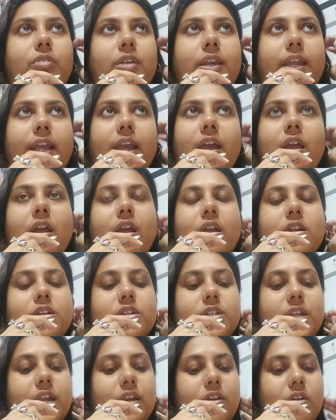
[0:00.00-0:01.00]
বলি
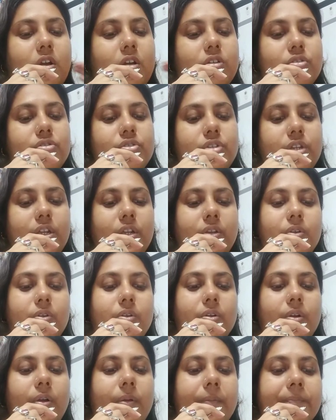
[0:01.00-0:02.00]
সেই নরসিংহ